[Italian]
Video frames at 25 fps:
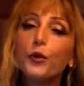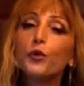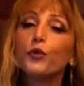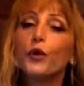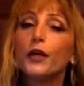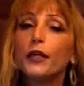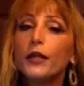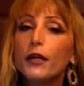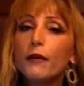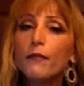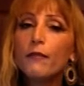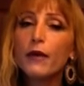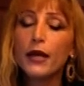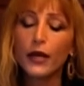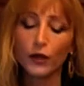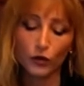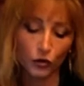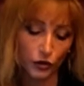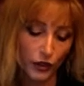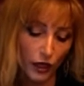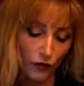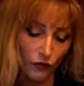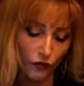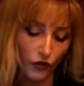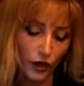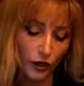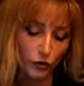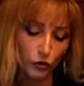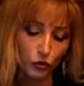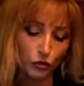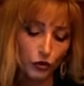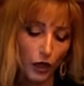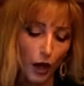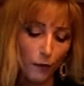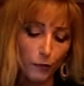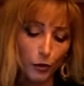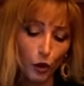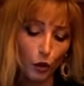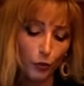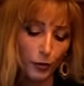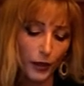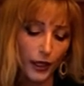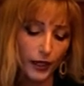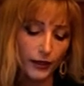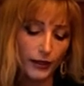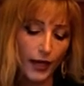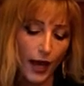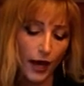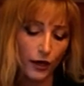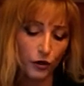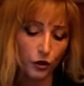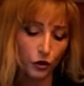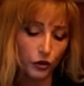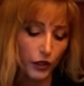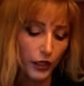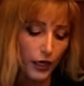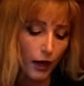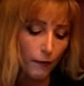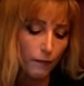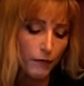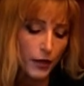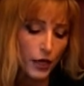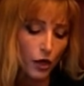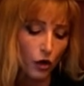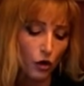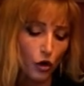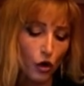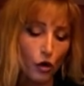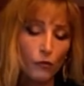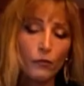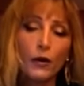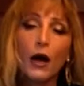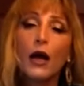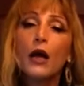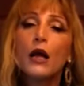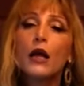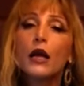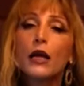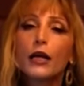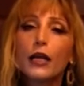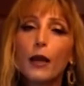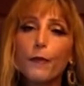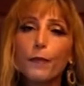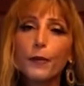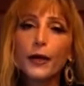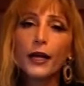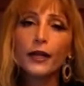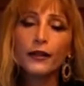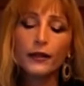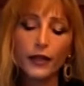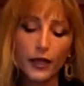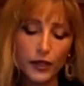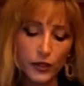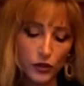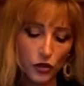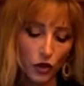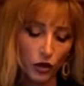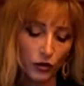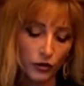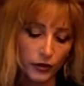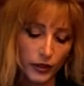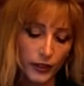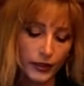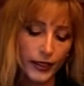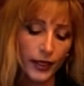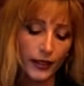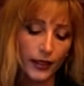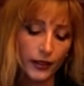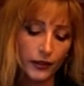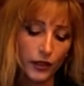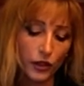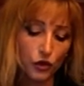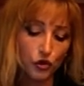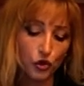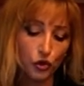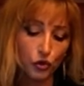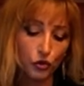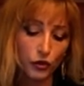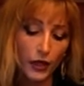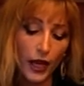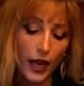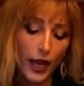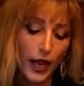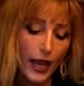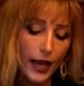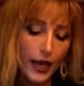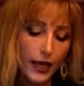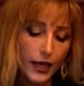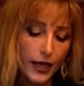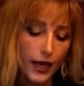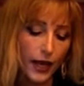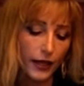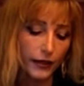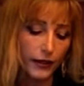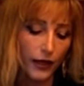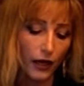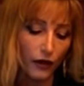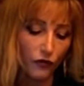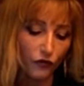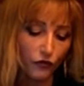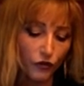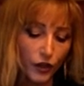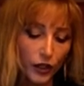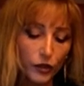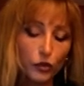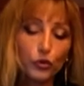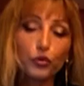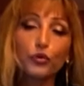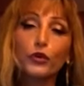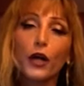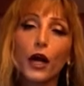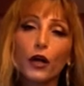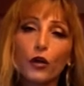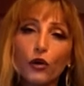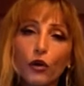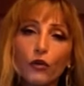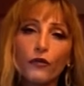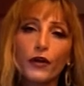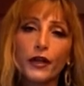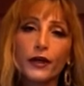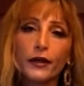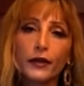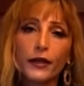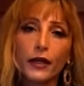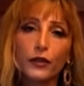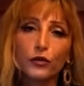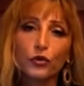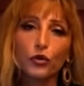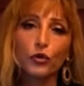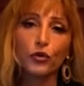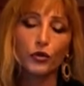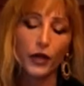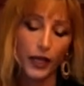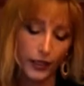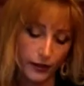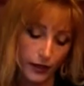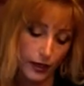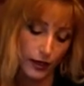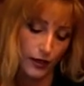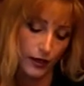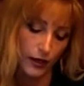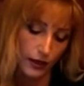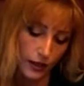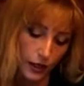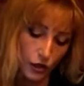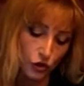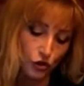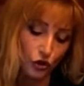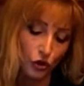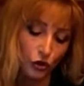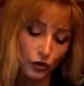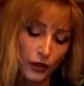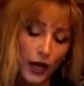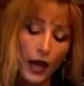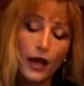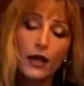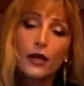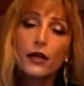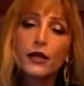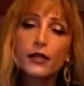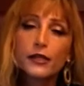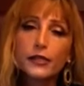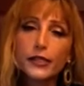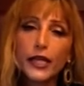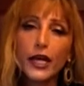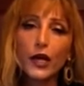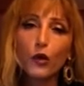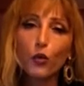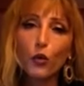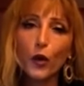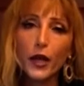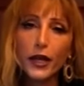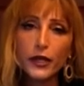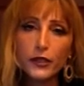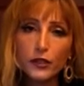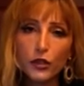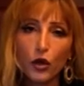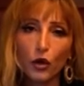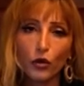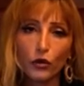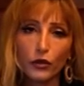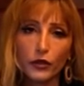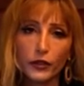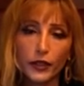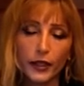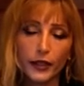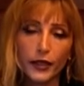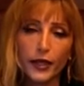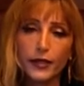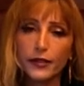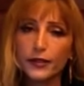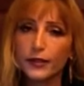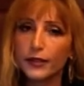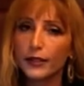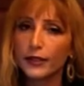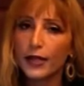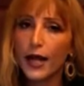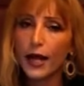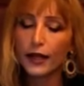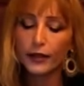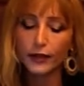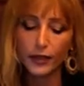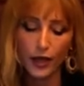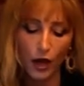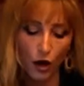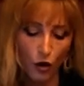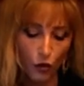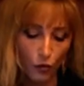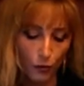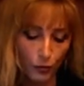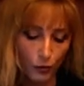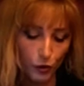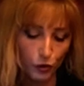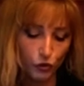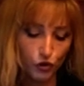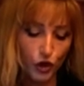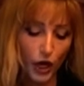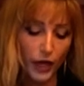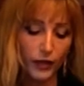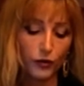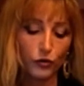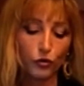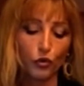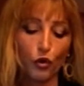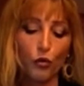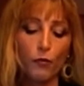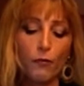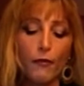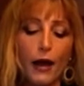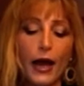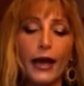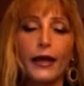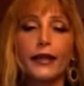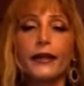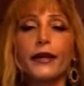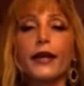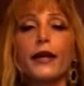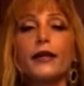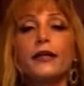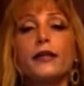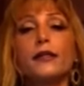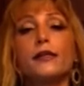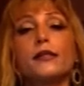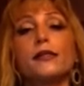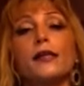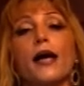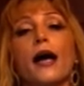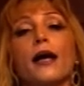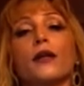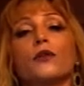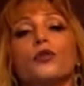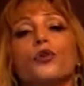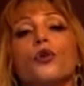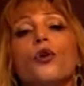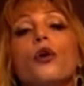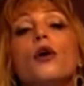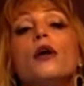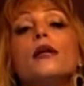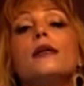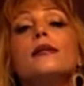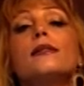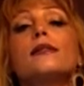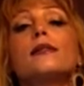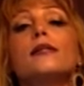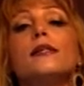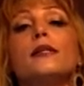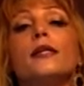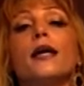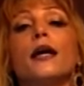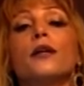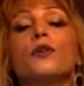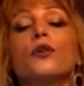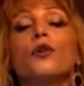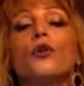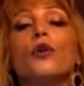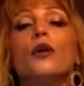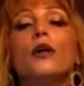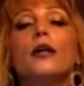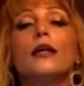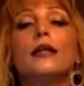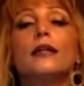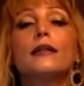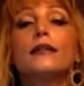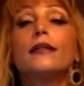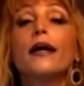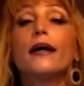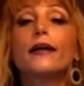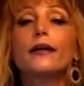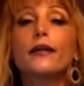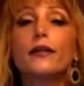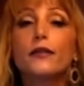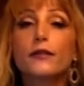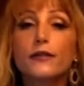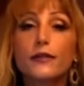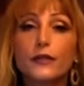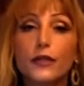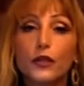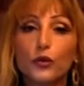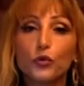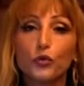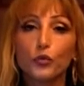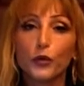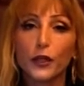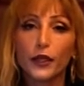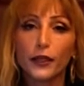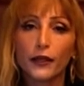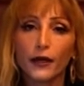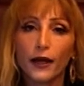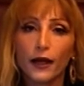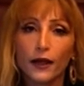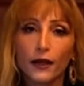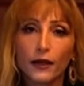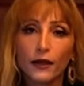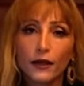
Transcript: e nemmeno del frattura proprietario della Biocom che prende i soldi dalla regione e chiede al frattura governatore della regione se quei soldi destinati a un progetto mai realizzato siano da restituire